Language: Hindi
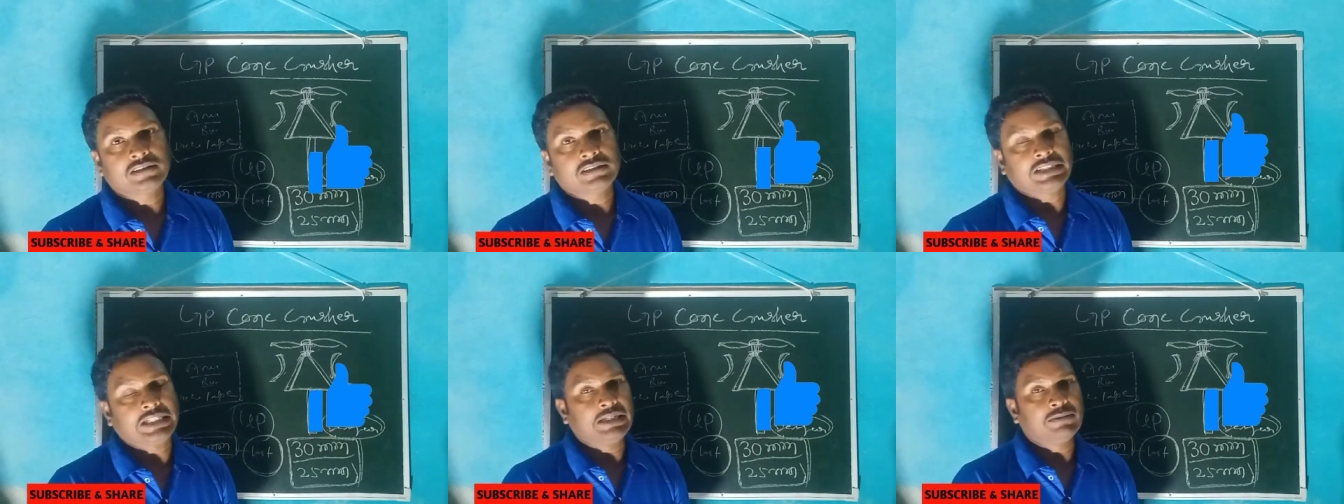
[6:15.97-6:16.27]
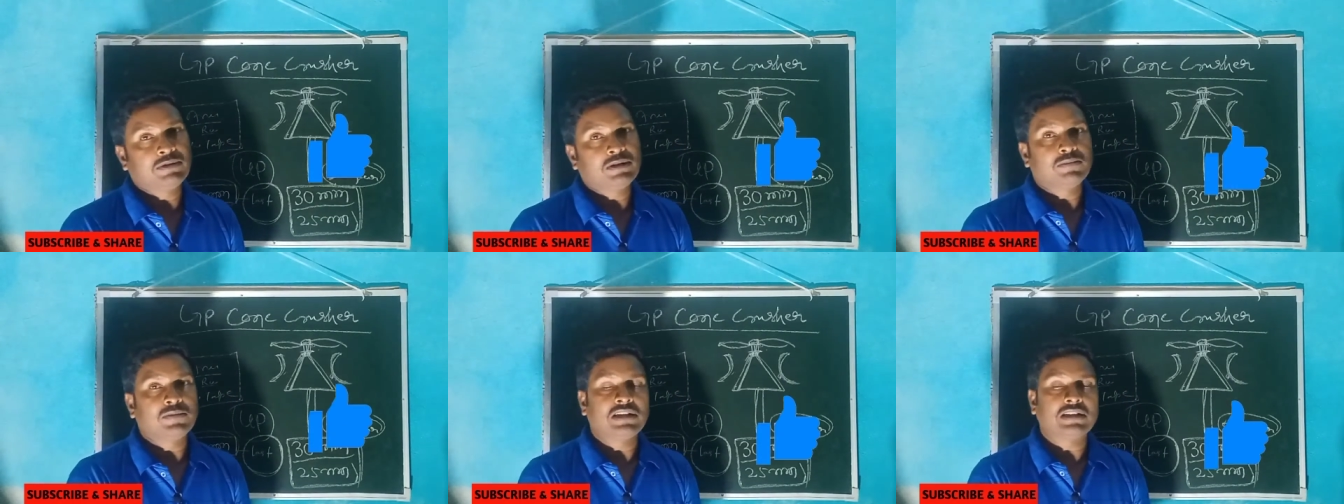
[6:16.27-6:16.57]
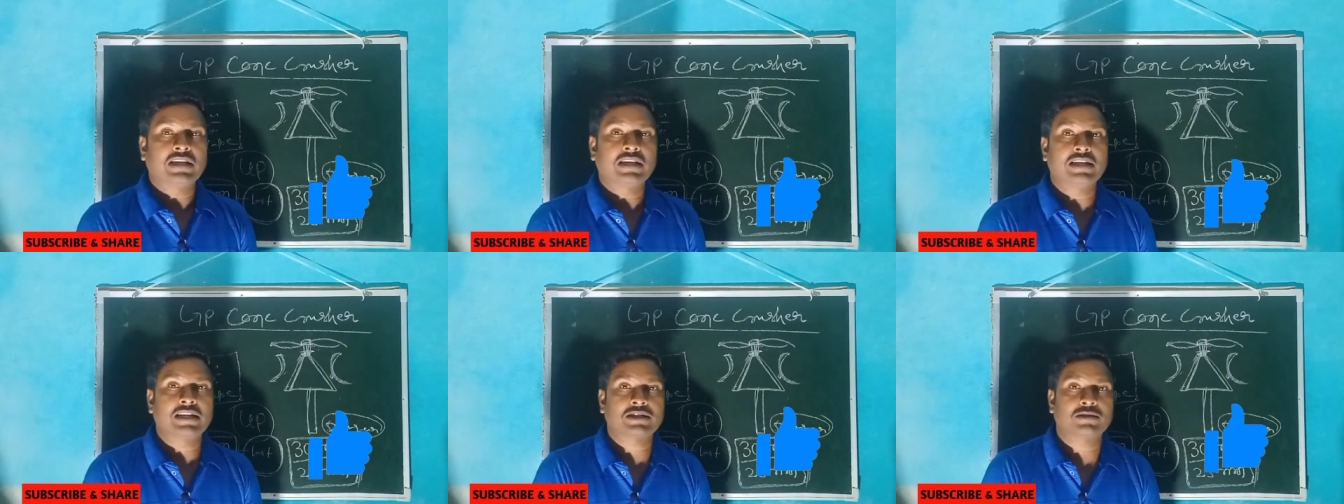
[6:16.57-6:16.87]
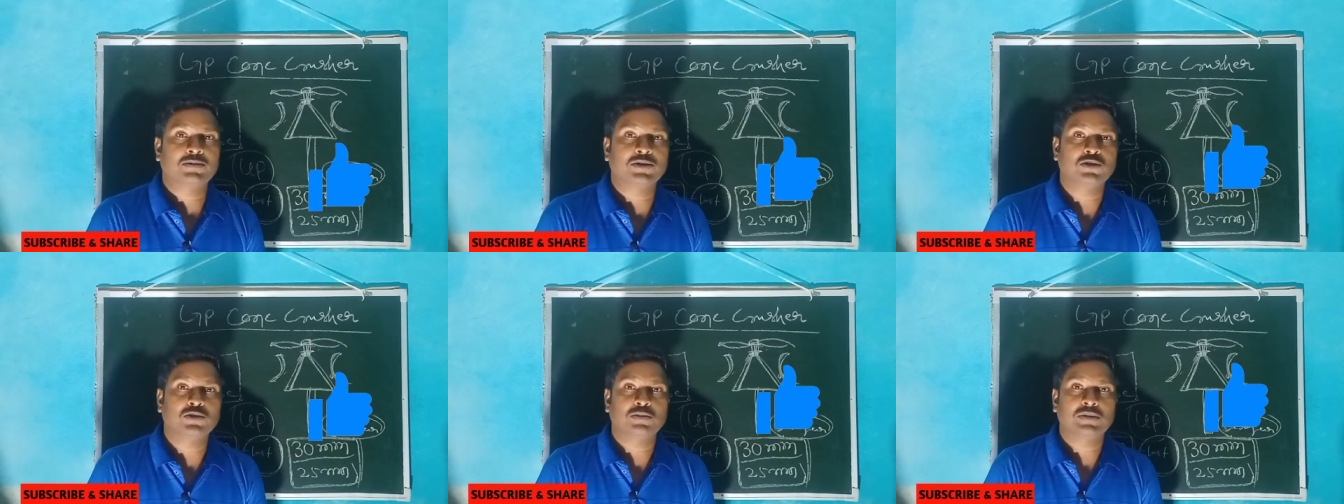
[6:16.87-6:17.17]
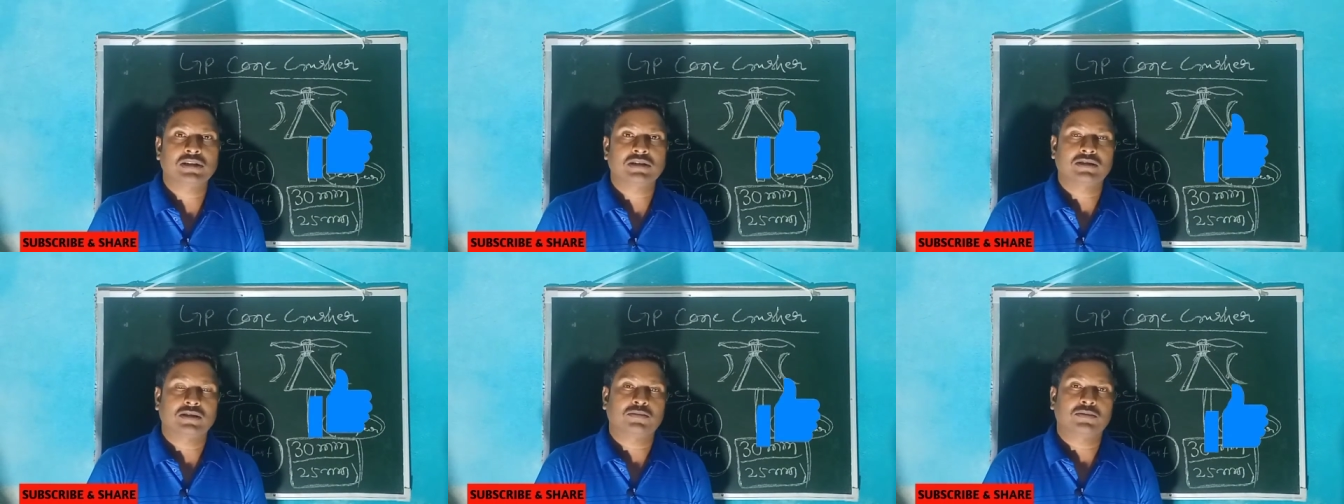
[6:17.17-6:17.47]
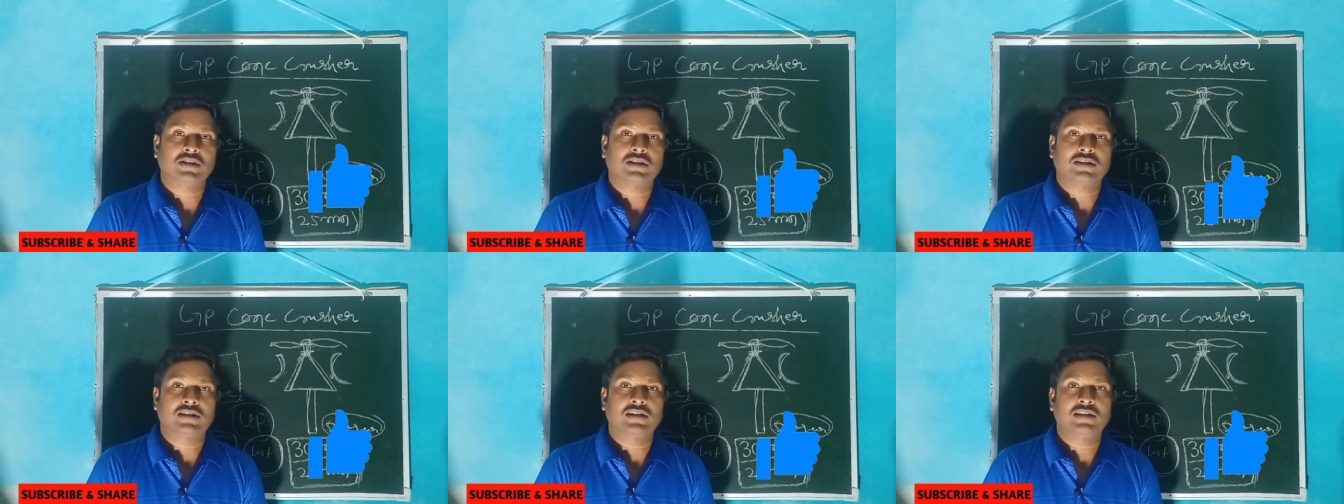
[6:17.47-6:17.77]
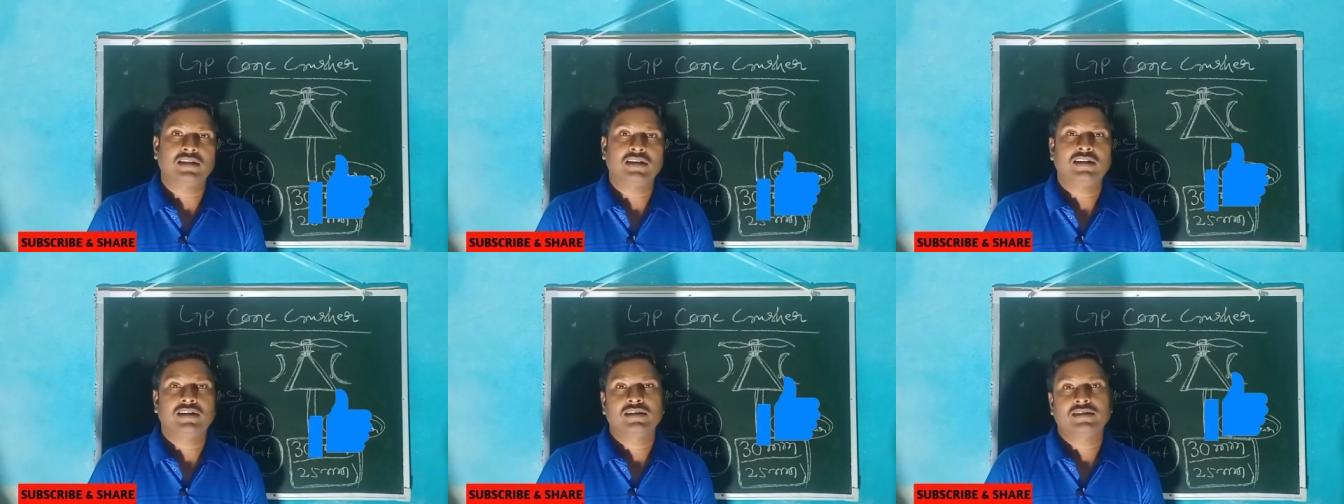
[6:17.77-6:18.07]
चलिए फिर मिलते हैं नेक्स्ट वीडियो में तब तक के
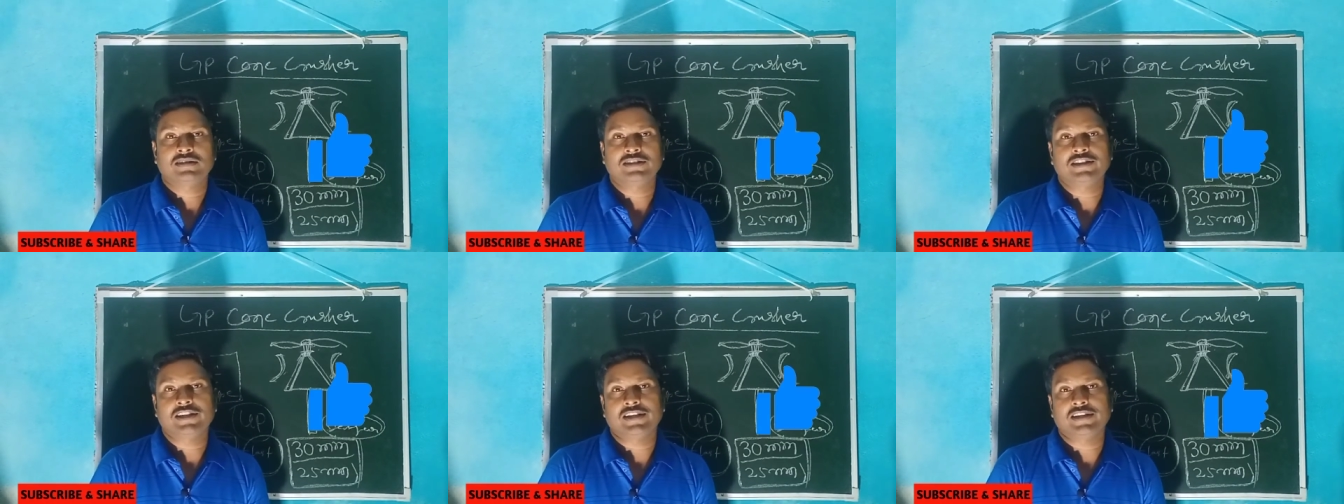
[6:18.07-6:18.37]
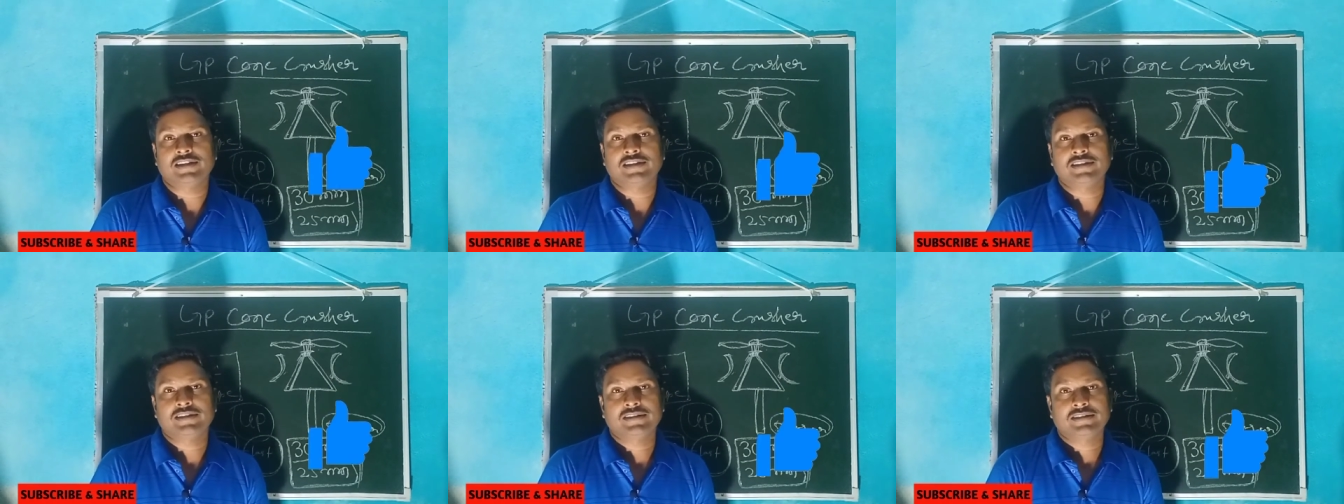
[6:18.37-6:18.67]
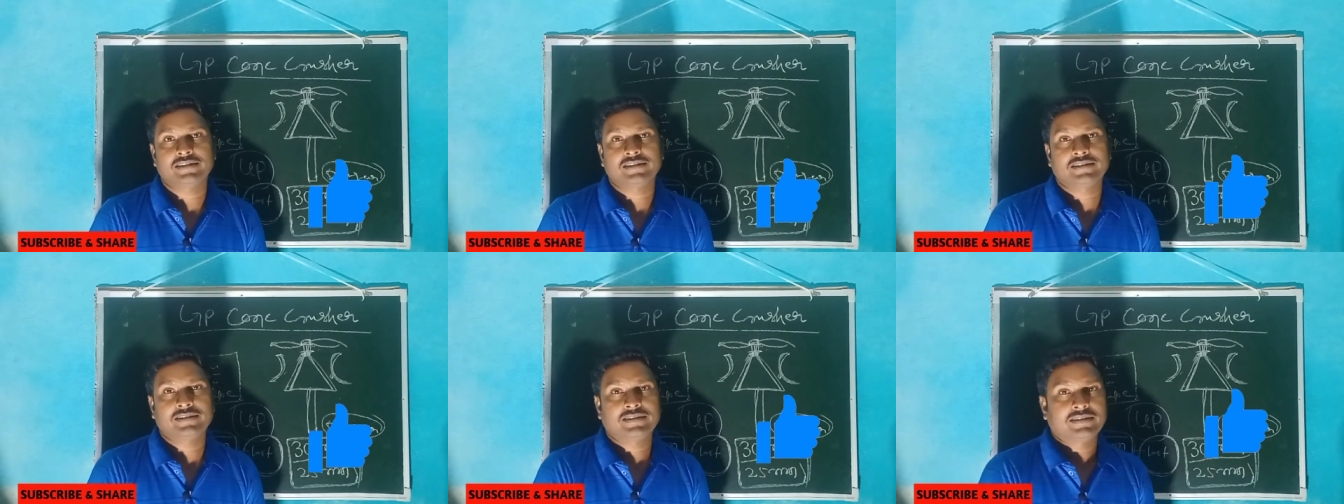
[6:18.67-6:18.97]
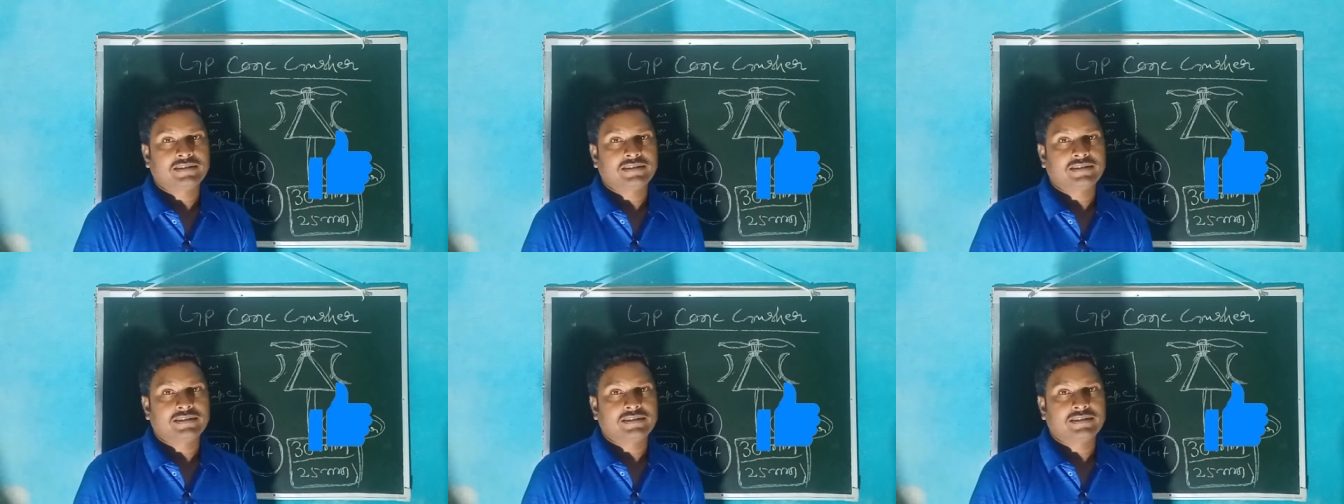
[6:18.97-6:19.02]
लिए जय हिंद